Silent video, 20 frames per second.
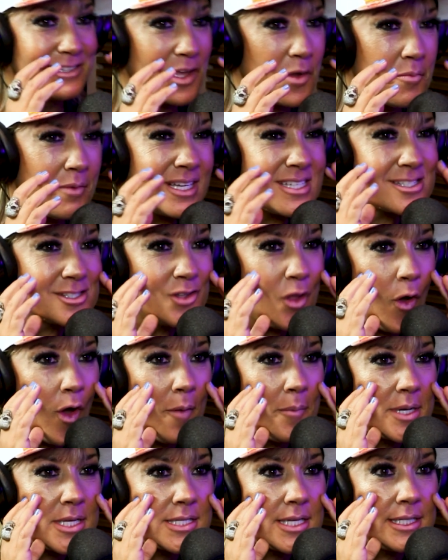tem umas
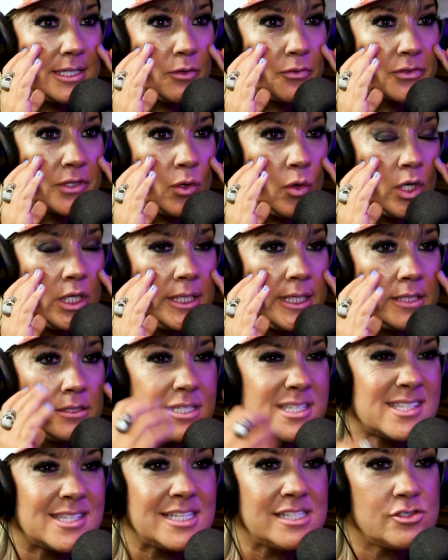dobras ali. Eu fiquei
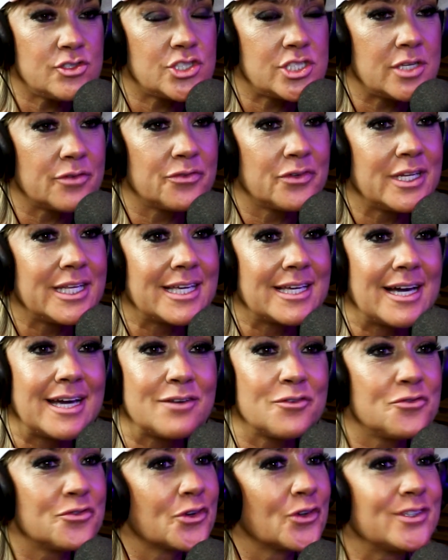olhando e senti. Falei,
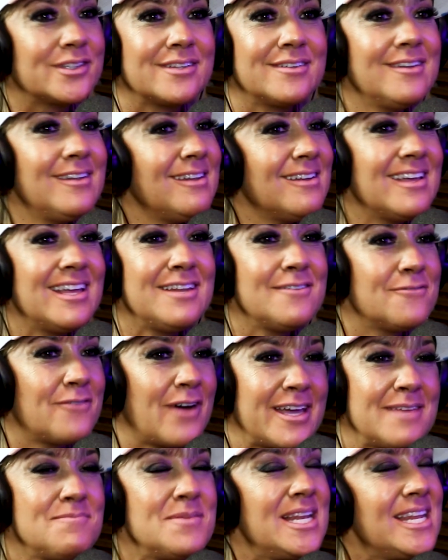cara, o Frota, ele
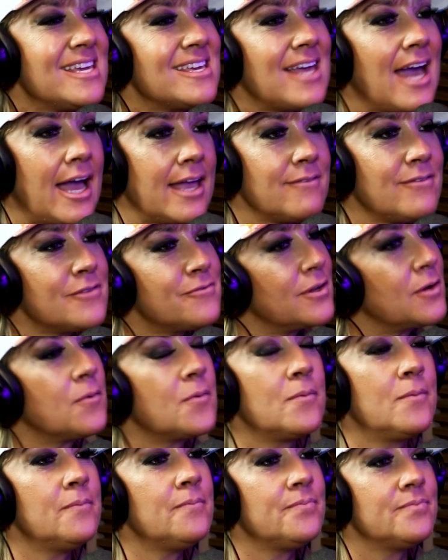vai me ligar e vai falar
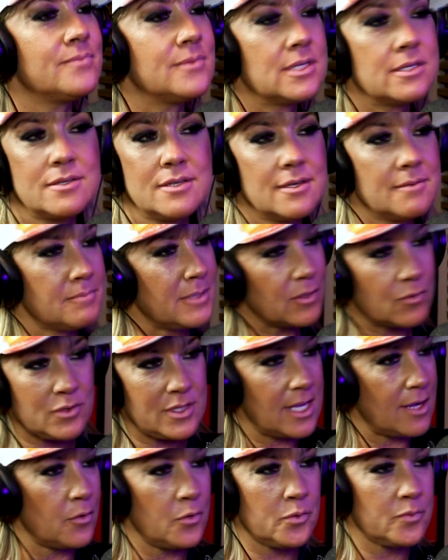algum. Mas não
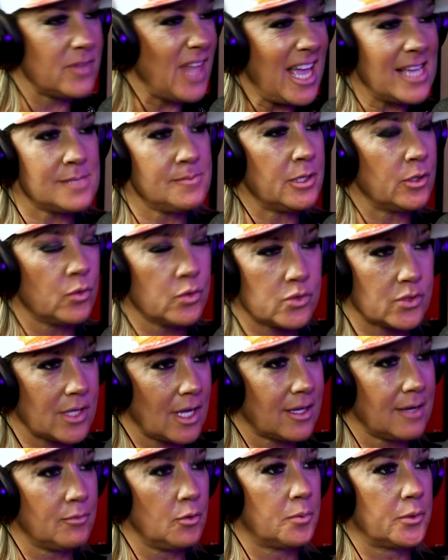deu 10 minutos
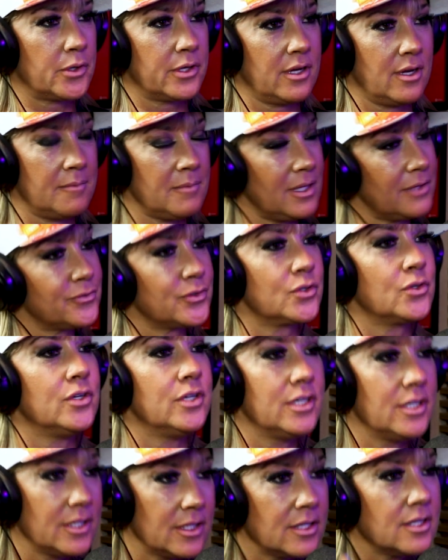que acabou o programa. Ele
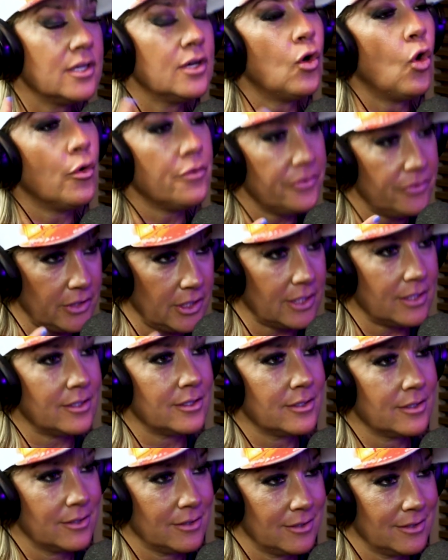falou: Ô,
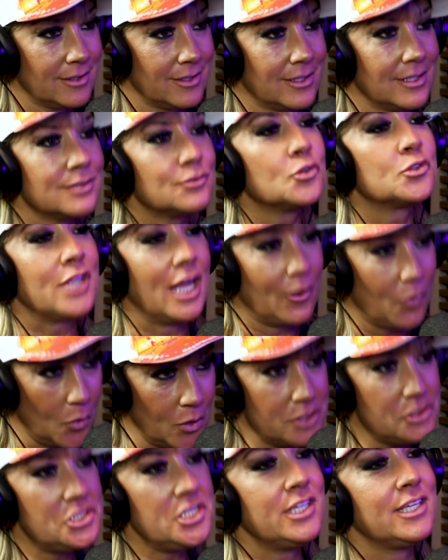Vivi, tu tá
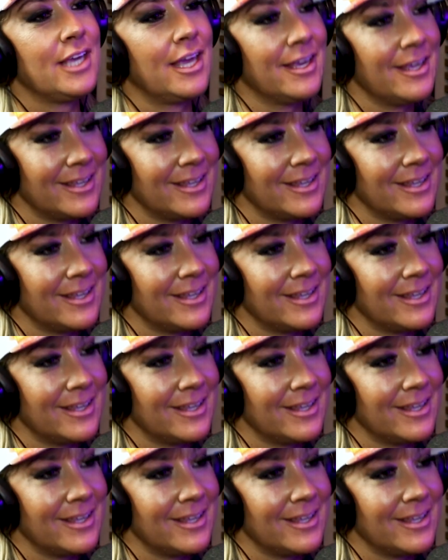gordinha,